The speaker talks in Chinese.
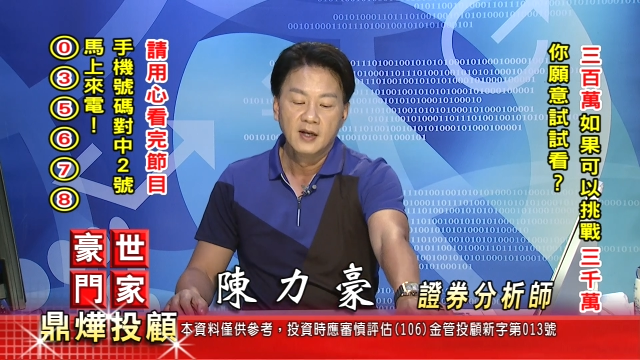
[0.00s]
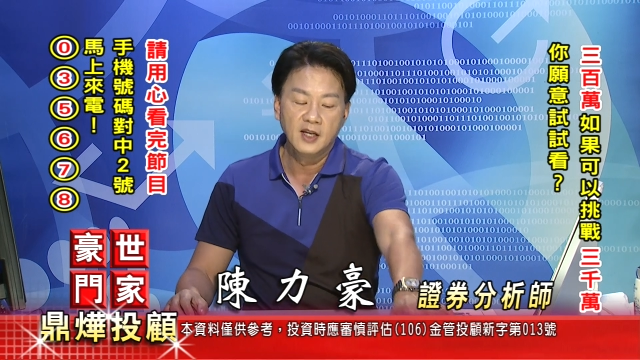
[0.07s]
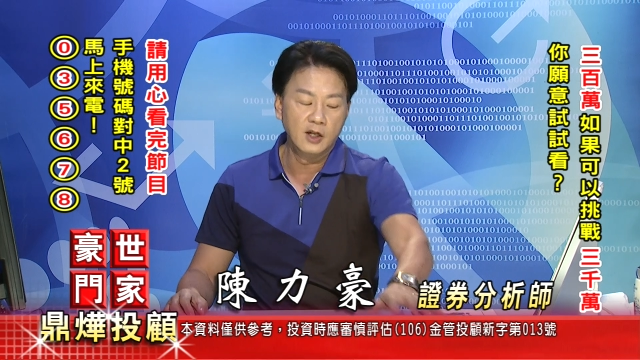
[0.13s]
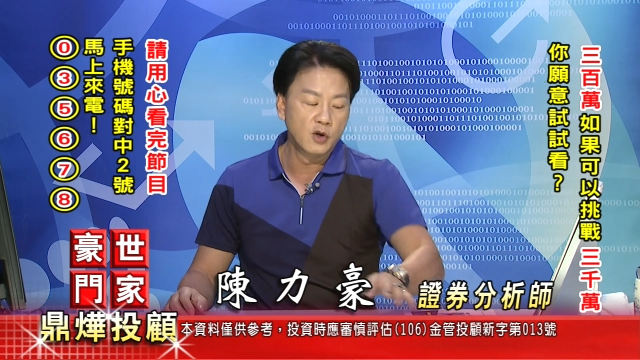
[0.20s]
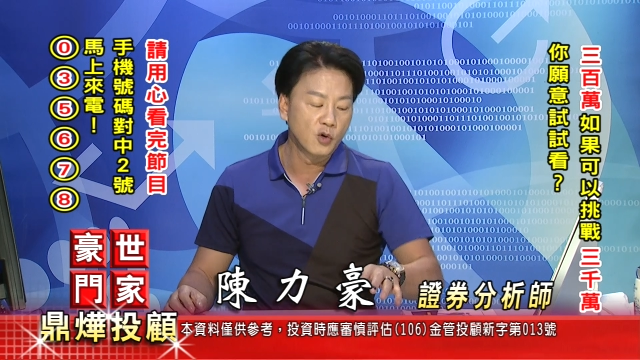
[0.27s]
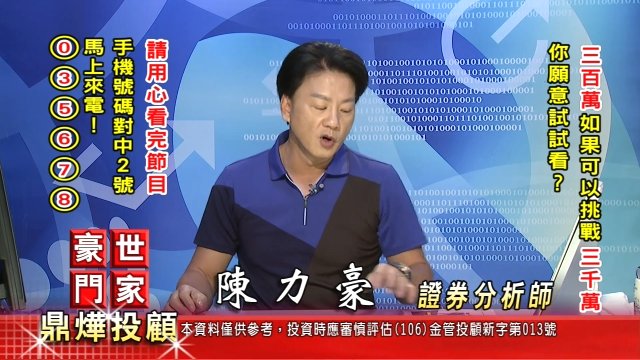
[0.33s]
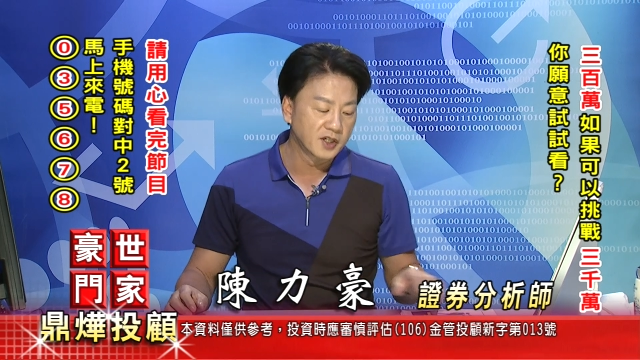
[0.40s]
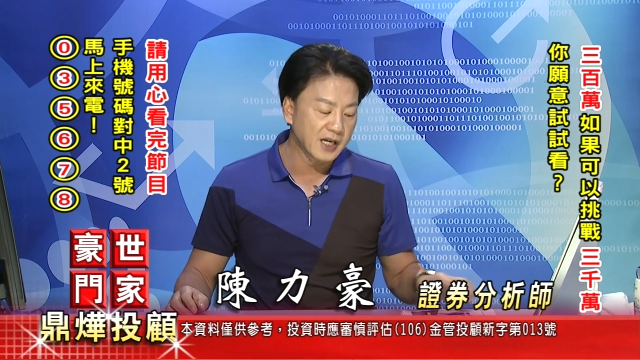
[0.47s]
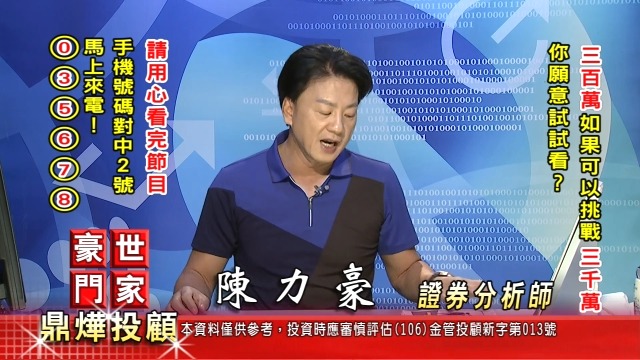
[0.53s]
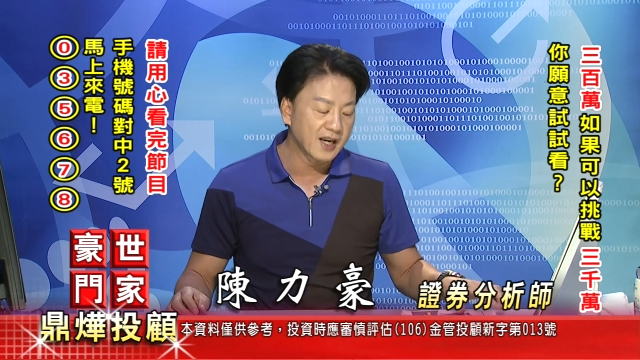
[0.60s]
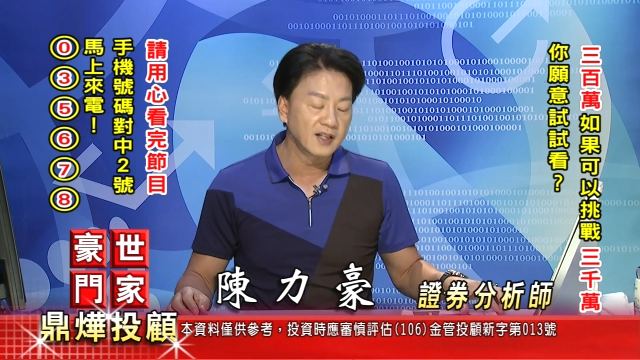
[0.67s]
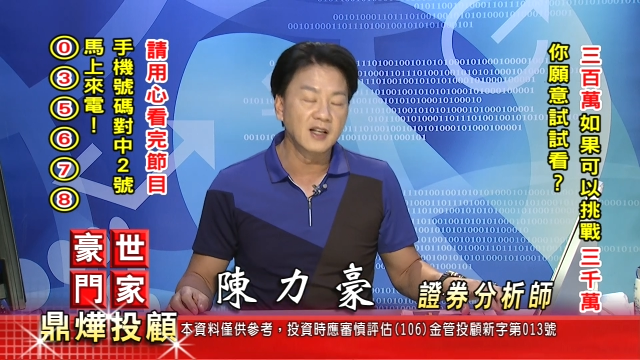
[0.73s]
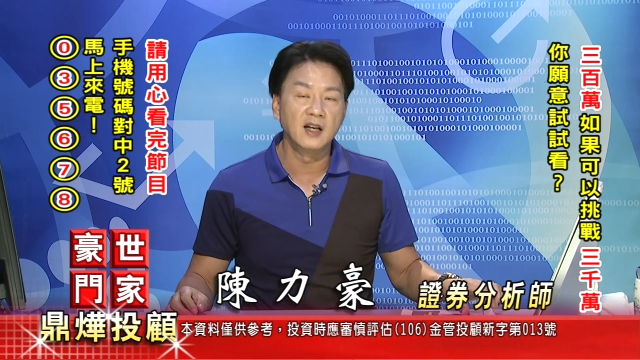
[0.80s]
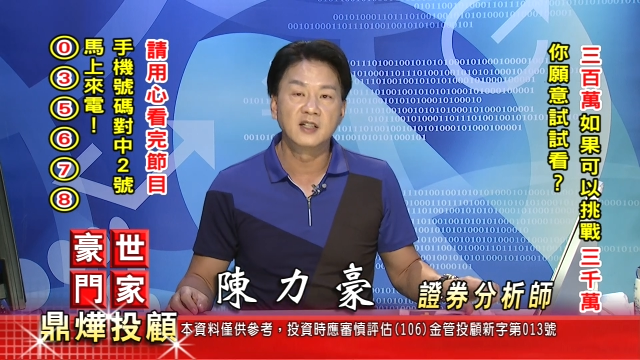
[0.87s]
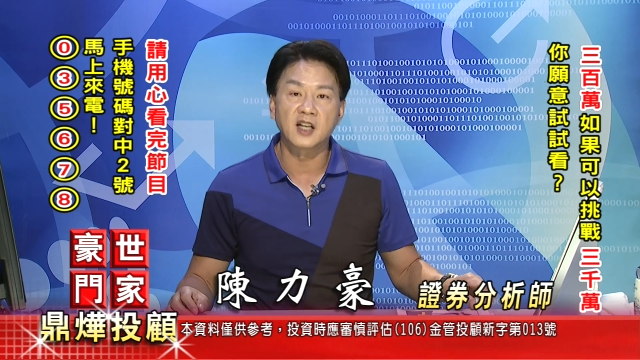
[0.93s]
你如果想
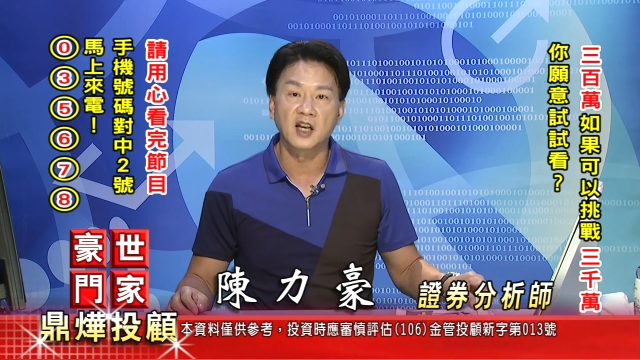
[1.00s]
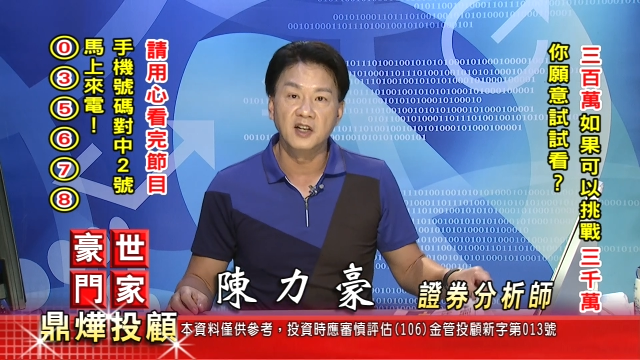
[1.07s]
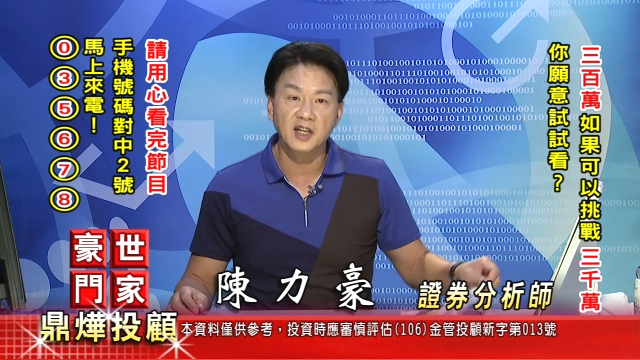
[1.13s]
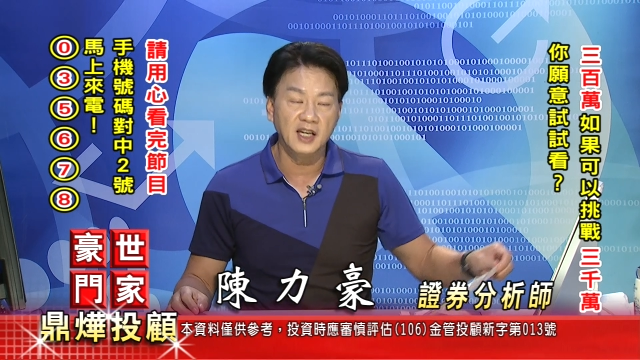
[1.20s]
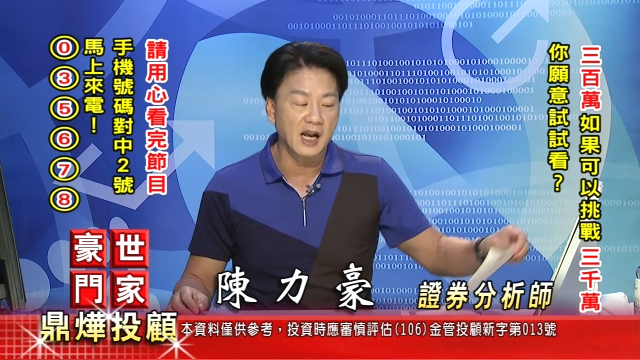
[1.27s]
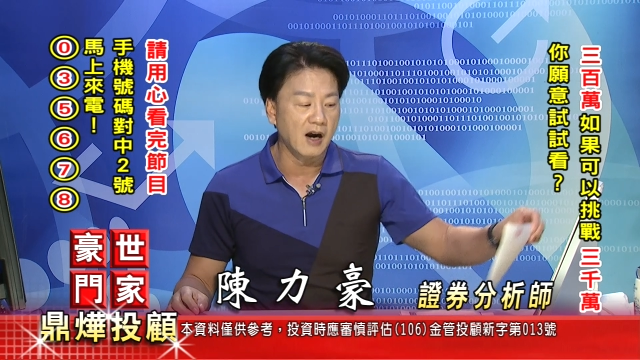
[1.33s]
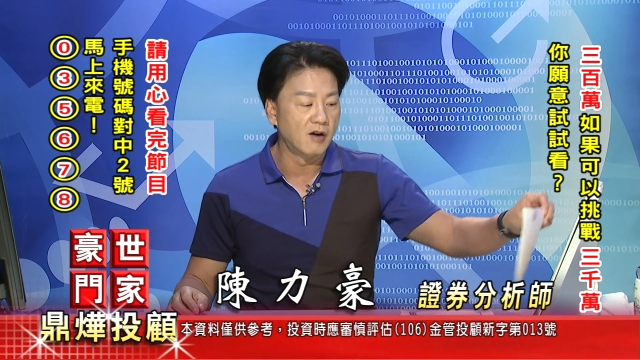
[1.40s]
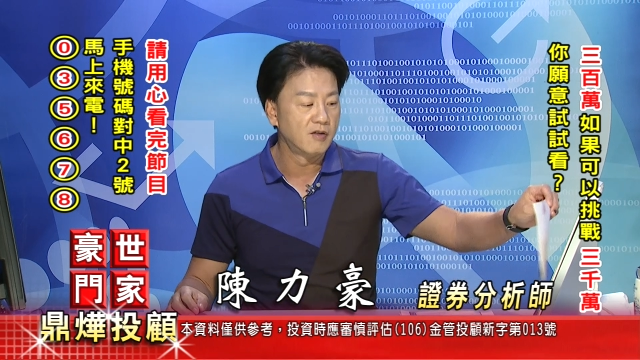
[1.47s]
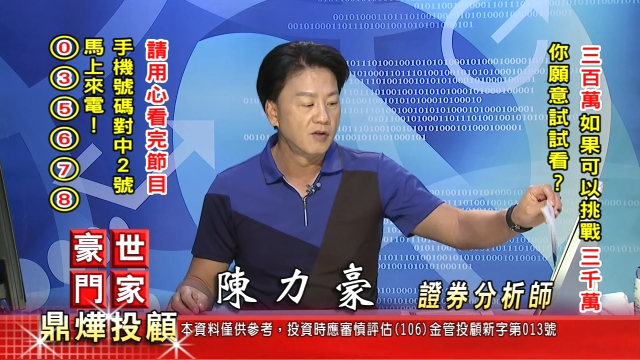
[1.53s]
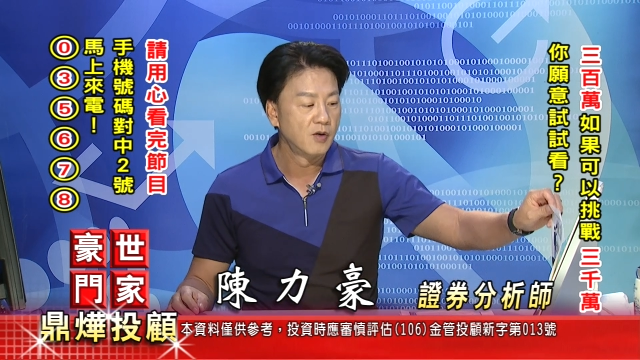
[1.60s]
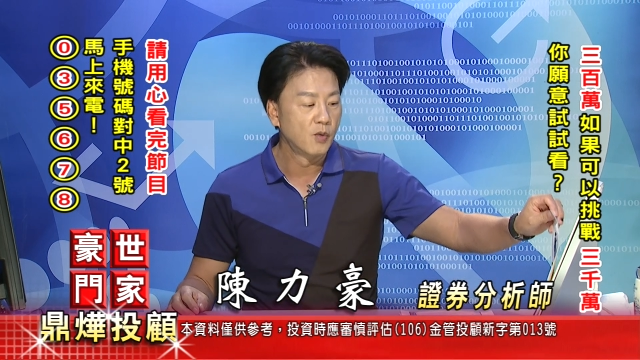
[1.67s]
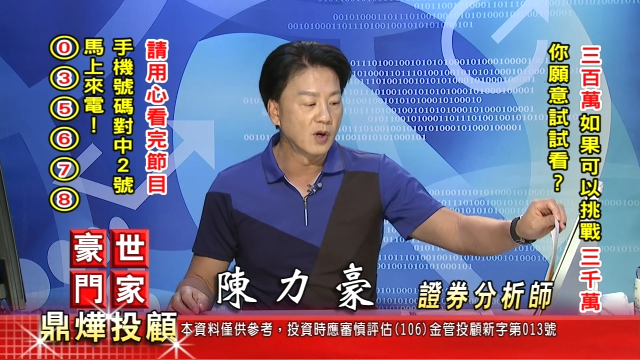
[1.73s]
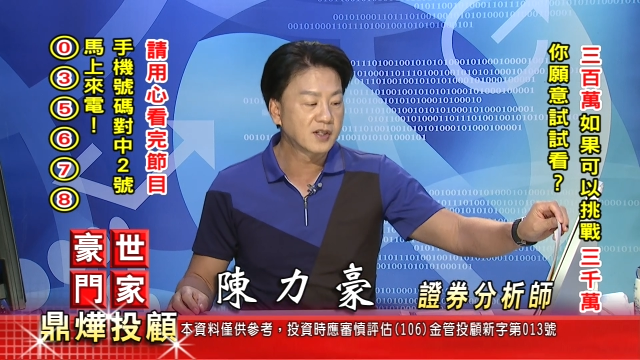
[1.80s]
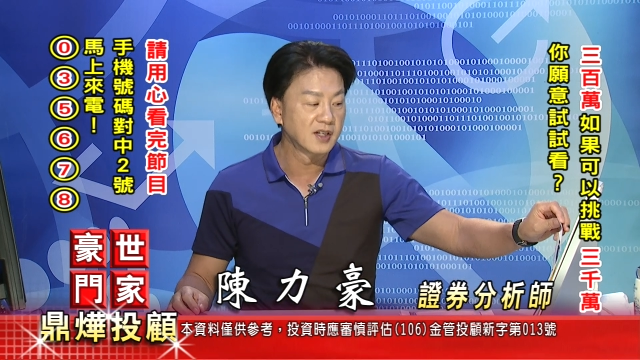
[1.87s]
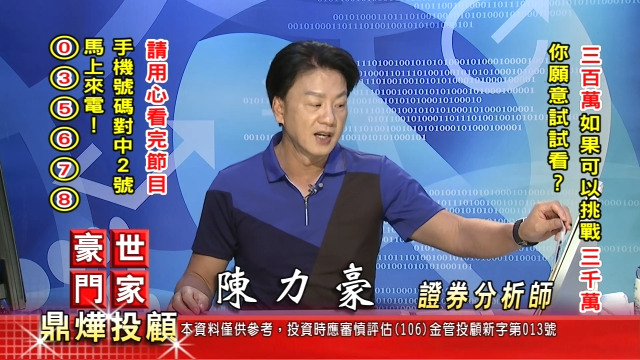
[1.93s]
跟着陈立豪，
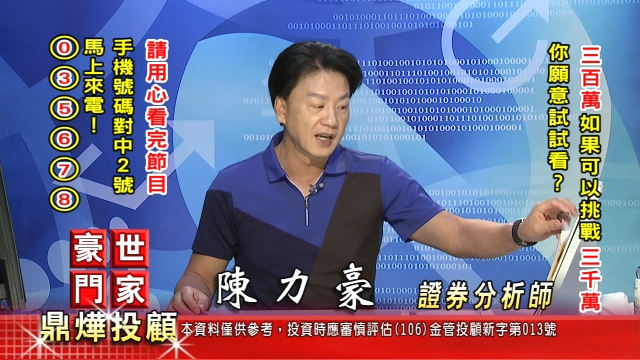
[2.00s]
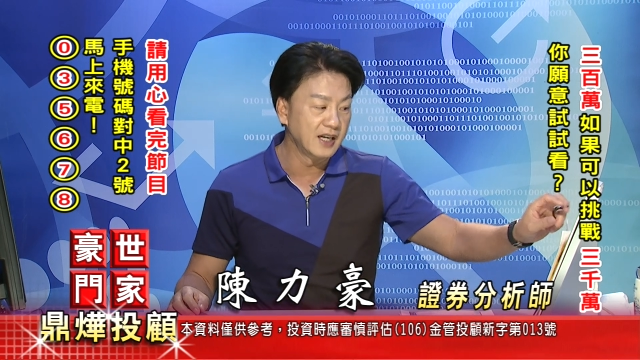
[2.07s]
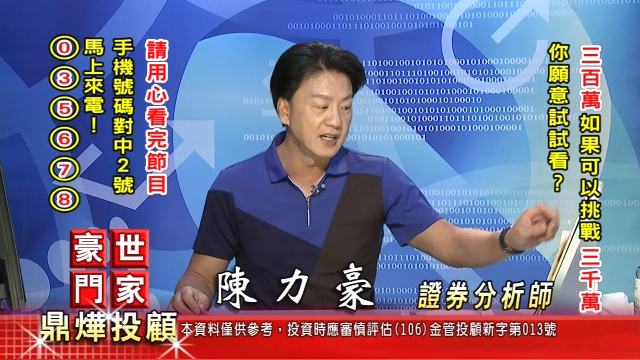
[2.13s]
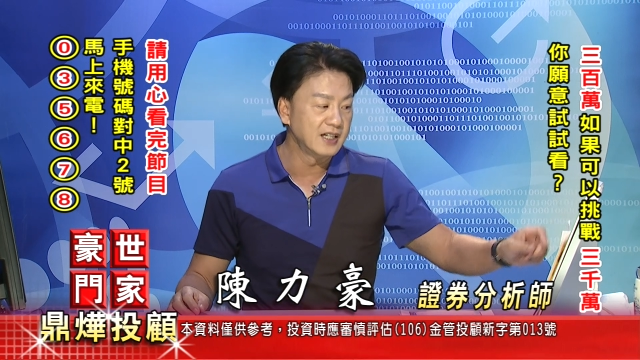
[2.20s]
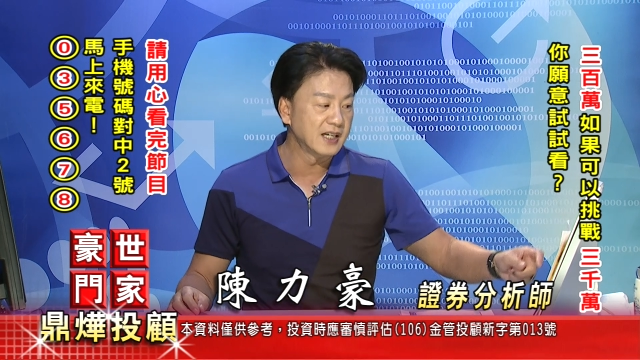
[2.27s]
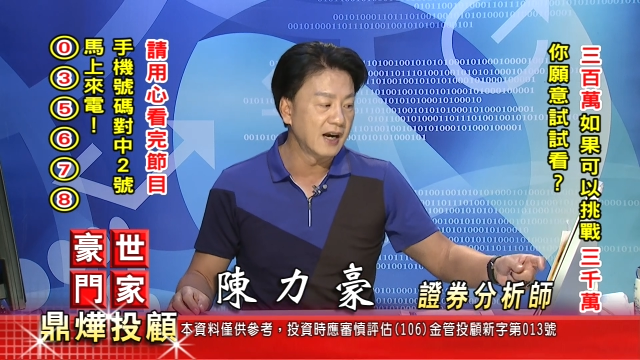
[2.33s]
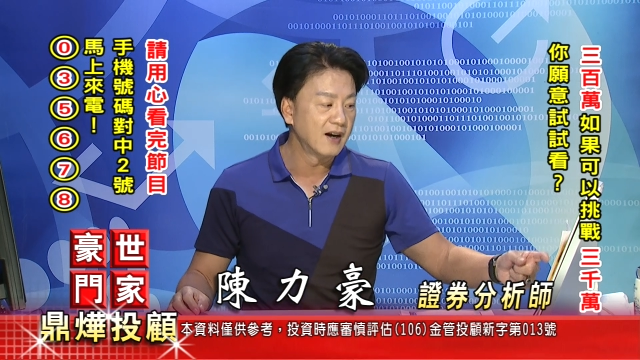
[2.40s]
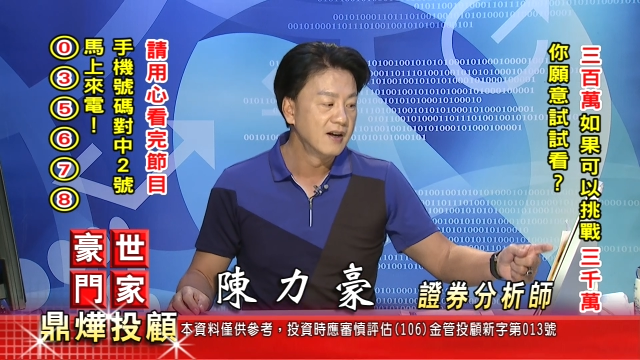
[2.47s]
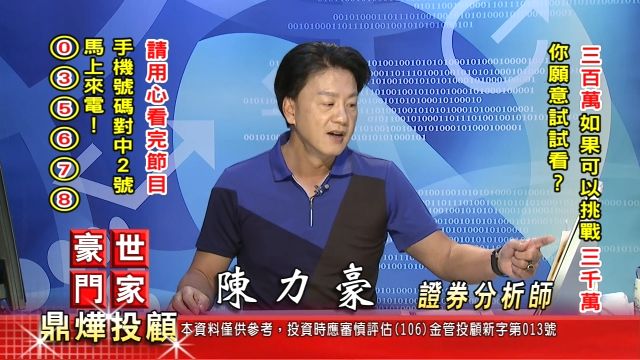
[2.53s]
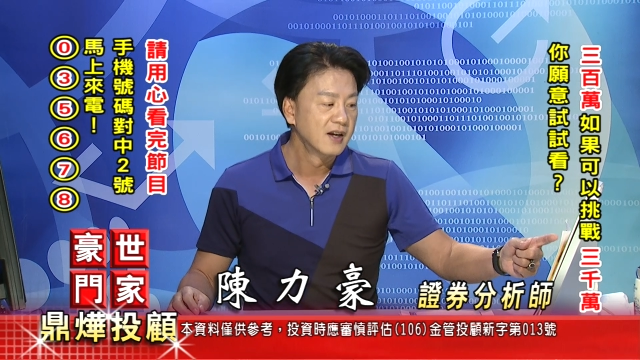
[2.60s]
我只能跟你讲，